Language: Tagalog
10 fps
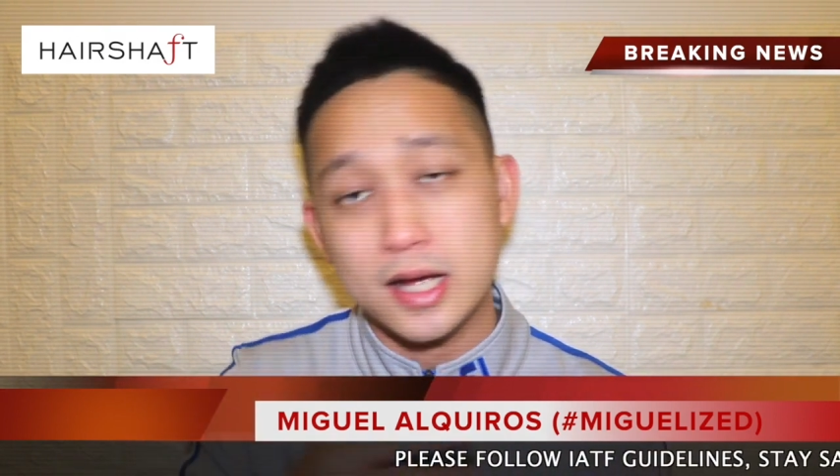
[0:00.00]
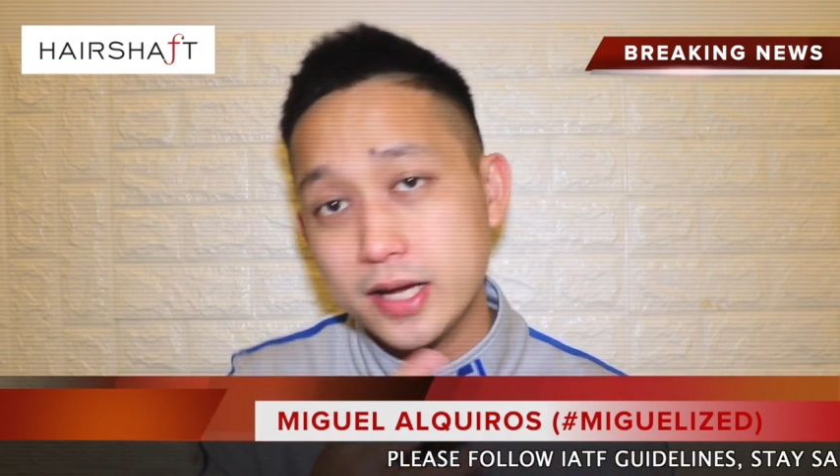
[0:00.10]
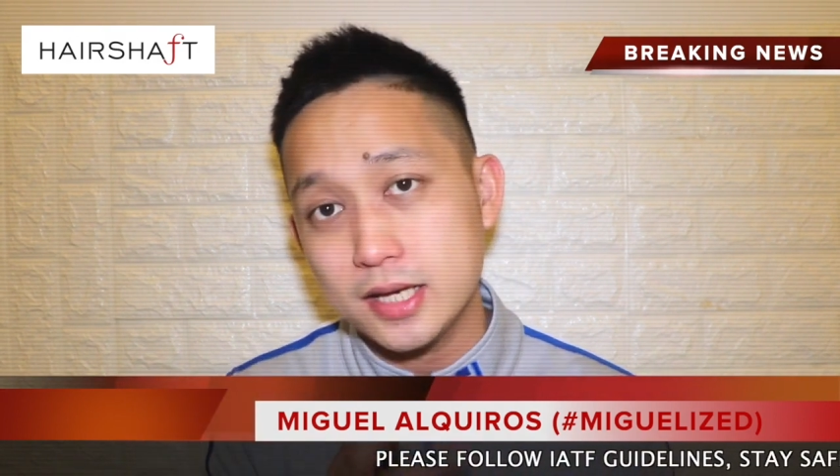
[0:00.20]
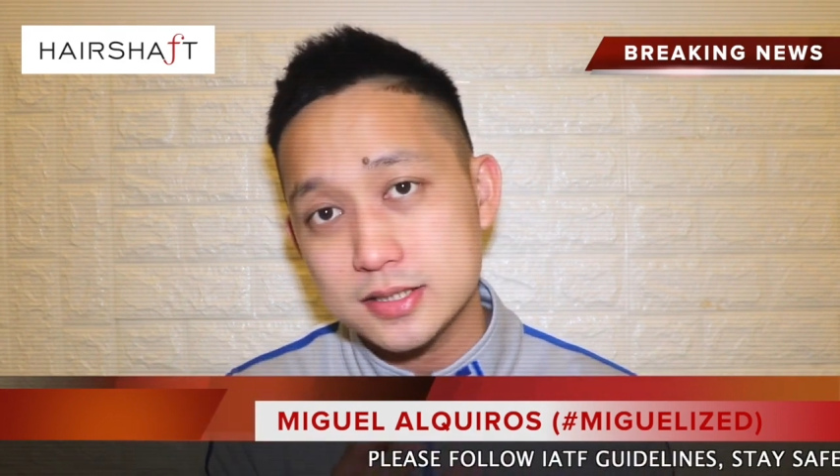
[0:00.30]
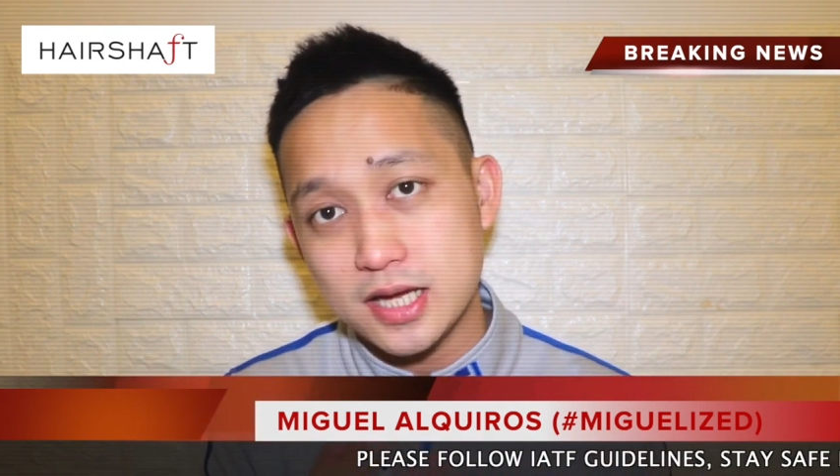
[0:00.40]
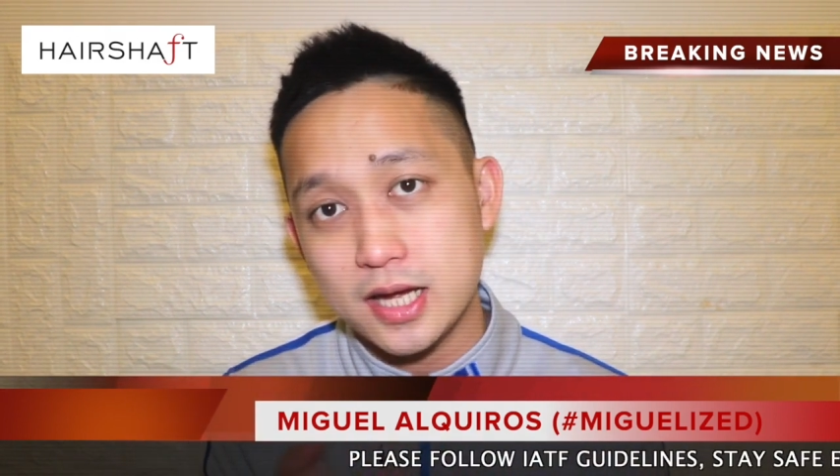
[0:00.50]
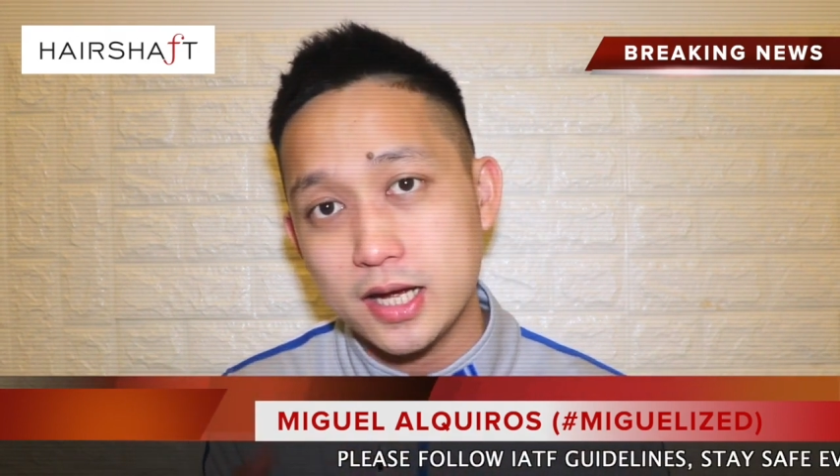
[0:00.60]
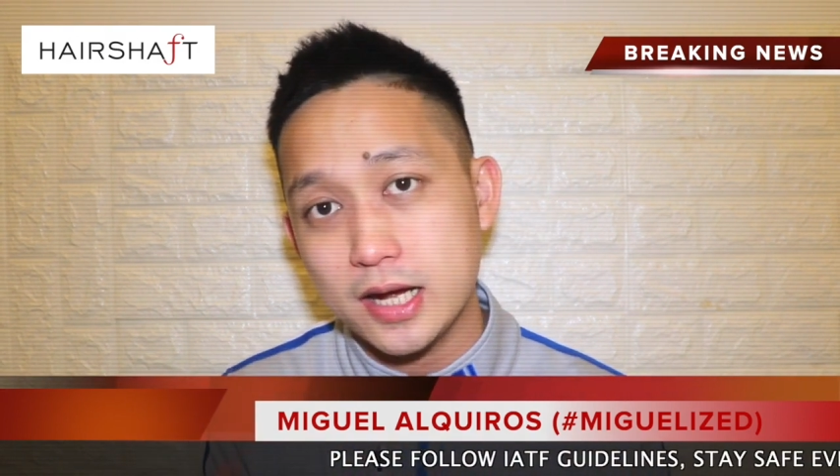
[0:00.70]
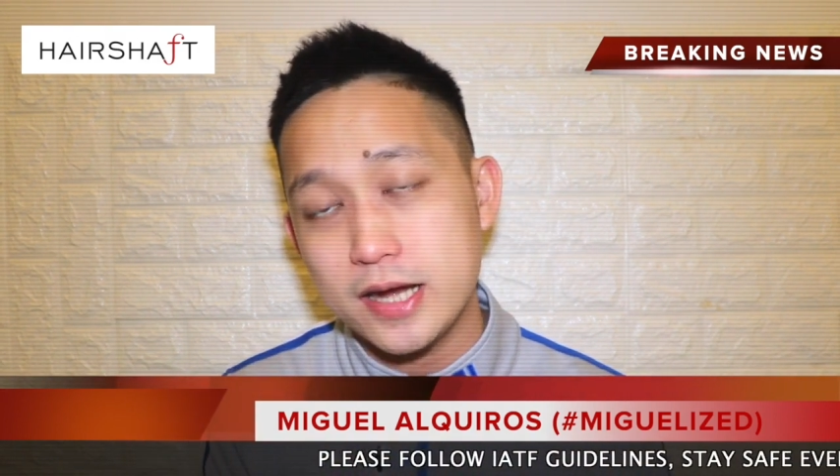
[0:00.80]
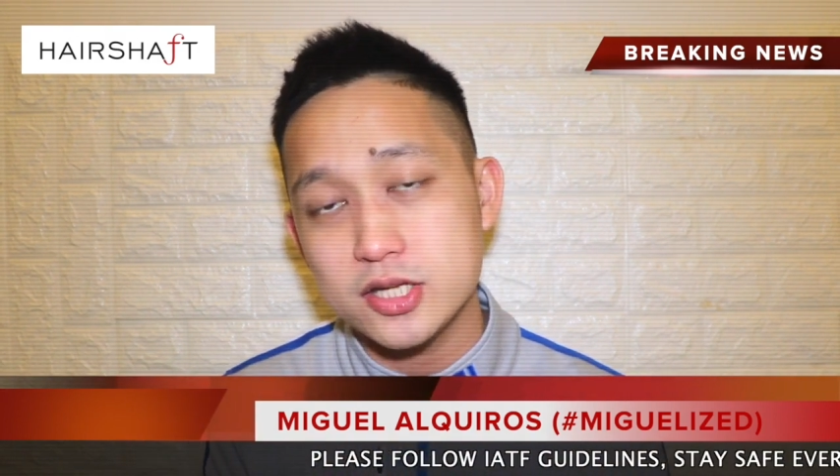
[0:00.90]
again sa
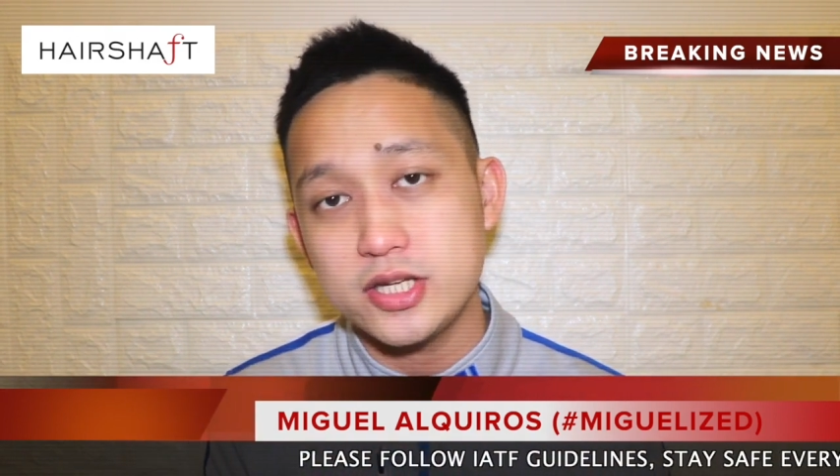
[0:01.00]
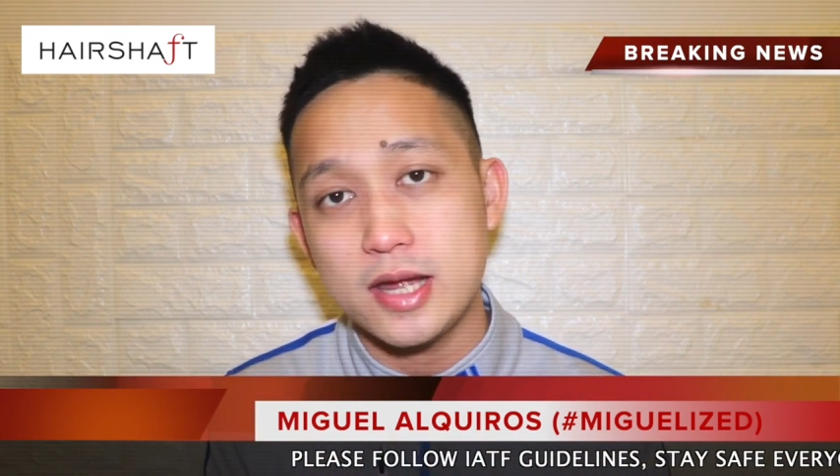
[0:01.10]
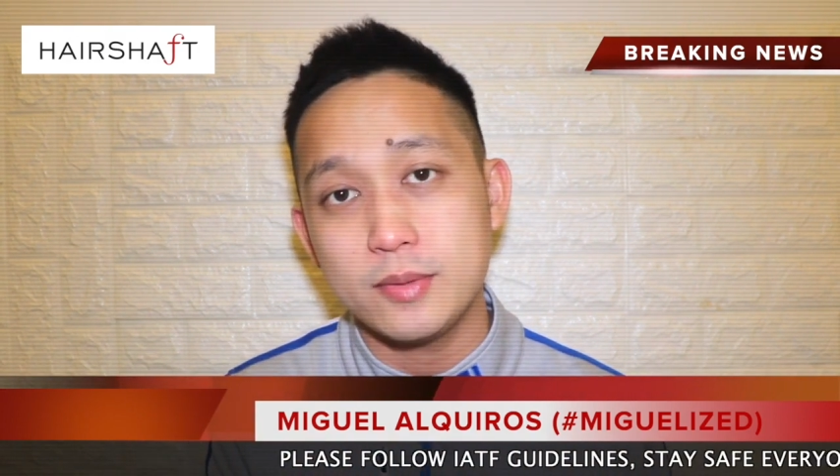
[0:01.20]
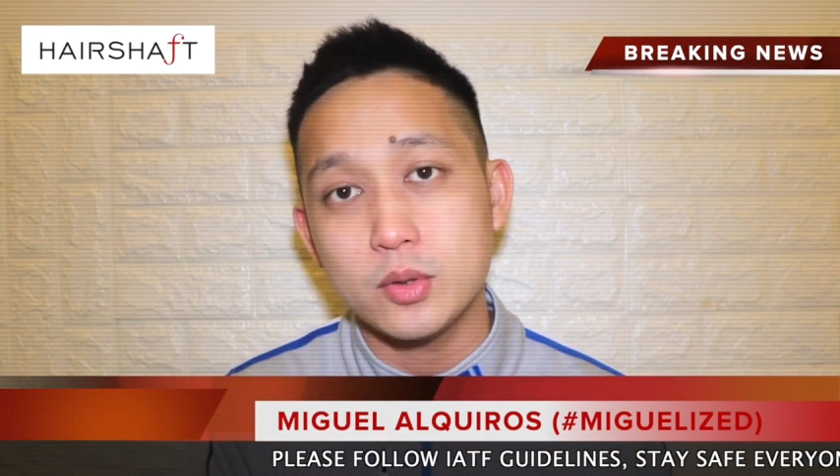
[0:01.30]
kagaya ng sinabi